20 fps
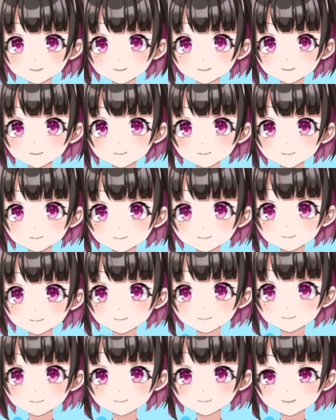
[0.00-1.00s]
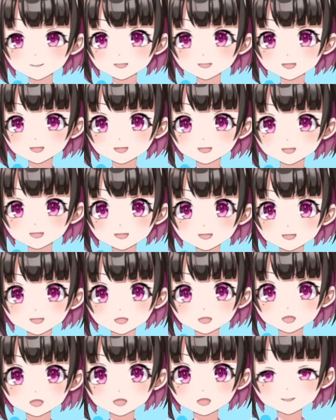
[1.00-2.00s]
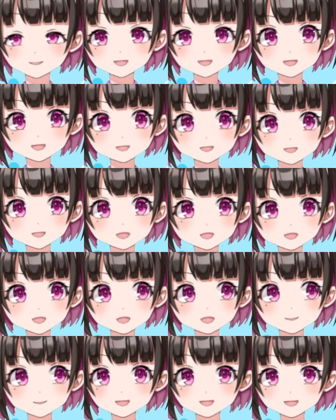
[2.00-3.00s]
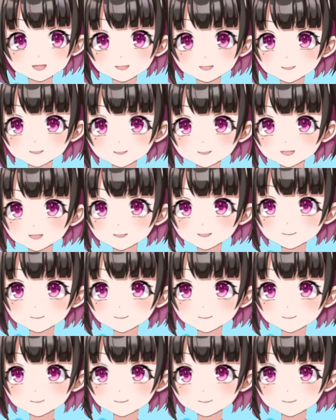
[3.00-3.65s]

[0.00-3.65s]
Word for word: 今シーズンから移籍じゃない？レンタルなんだっけ？